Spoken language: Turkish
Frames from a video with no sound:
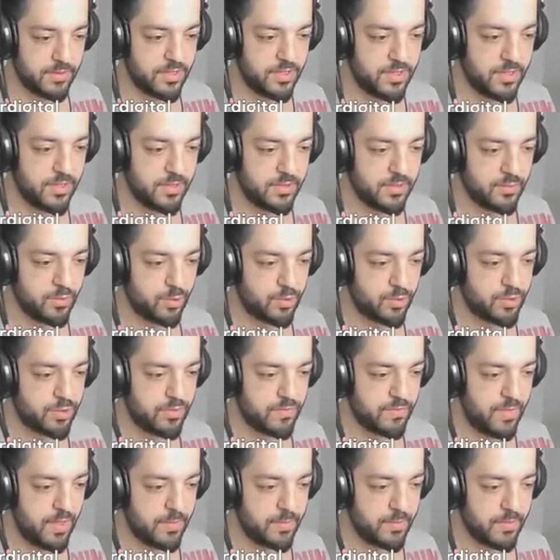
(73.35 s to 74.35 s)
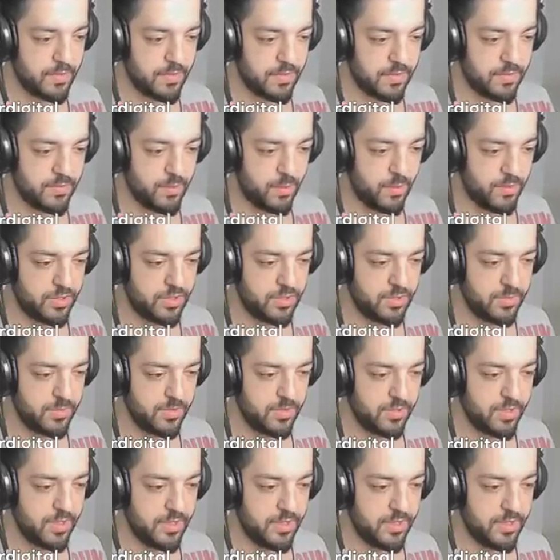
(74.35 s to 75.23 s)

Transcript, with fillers: Killer dostun var mı? Yok gibi.